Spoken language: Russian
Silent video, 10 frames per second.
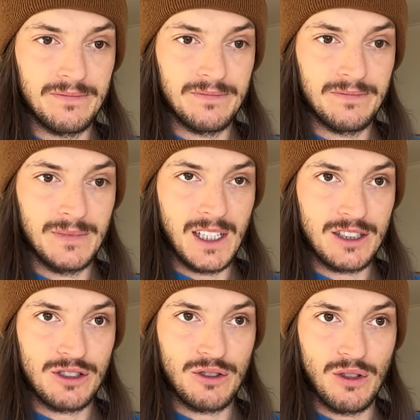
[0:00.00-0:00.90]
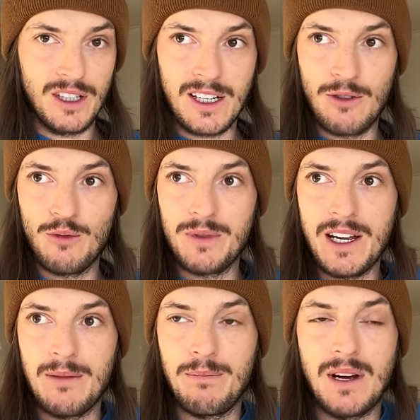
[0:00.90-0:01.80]
Настолько у меня
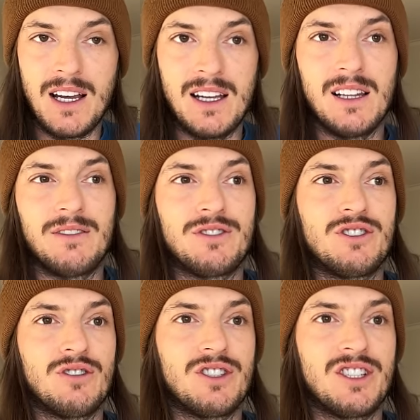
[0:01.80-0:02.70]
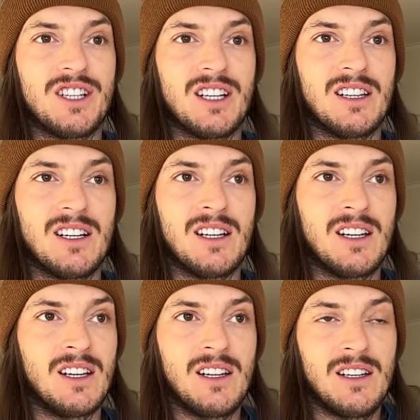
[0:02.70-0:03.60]
болело все тело.
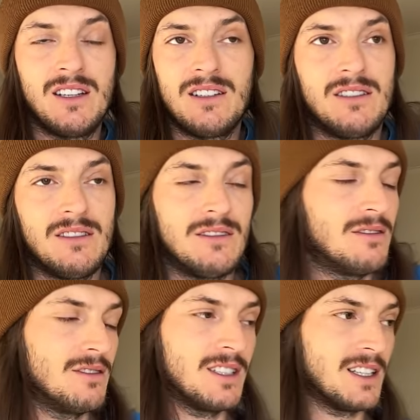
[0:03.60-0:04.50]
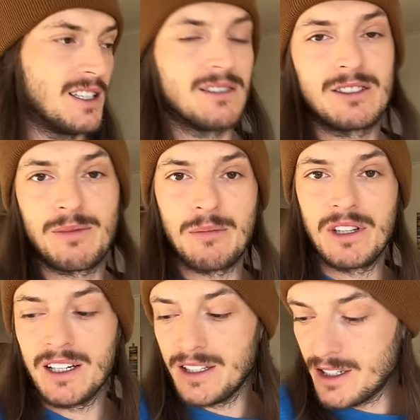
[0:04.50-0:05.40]
Ну, я даже
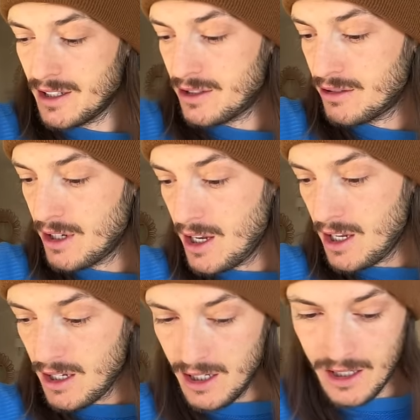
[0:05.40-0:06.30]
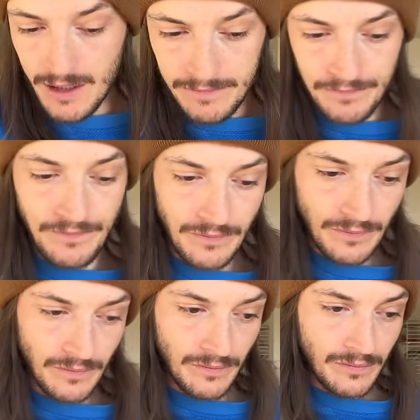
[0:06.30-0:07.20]
вспоминать не хочу. И
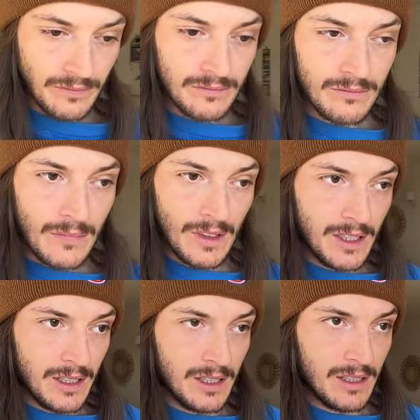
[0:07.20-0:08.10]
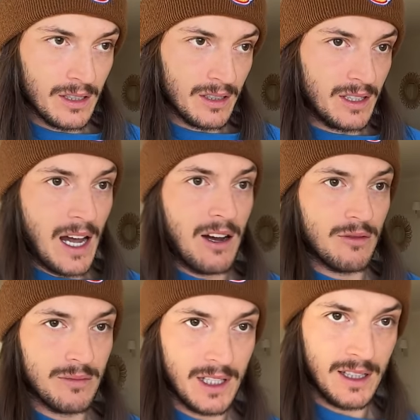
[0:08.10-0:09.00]
э, да, у
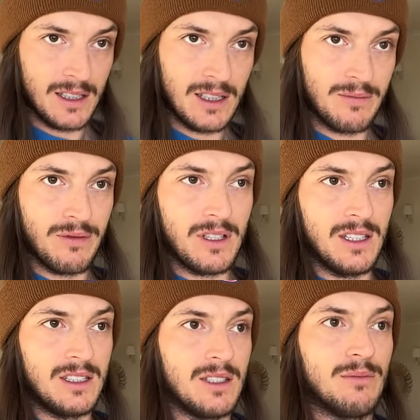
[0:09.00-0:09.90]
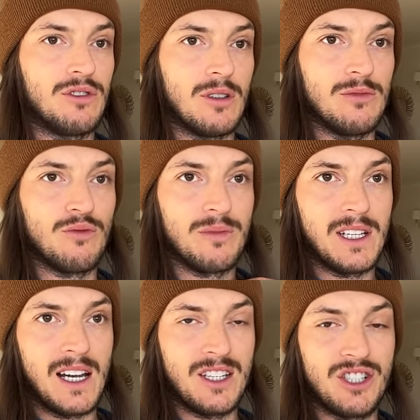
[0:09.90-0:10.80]
меня до сих пор есть симптомы. У
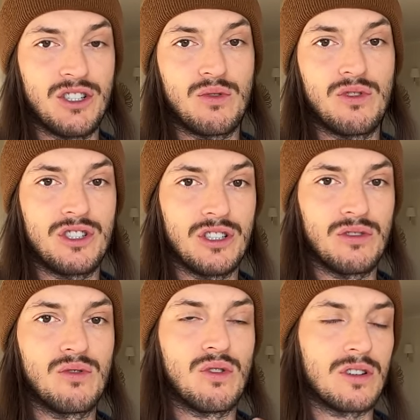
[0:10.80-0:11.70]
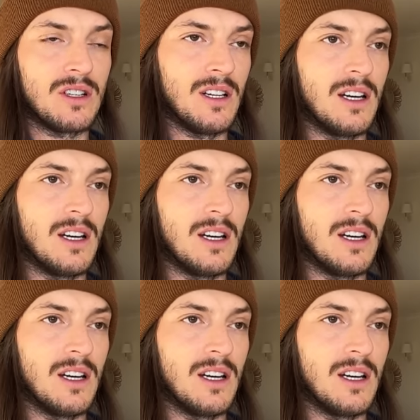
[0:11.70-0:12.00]
меня щекочет горло.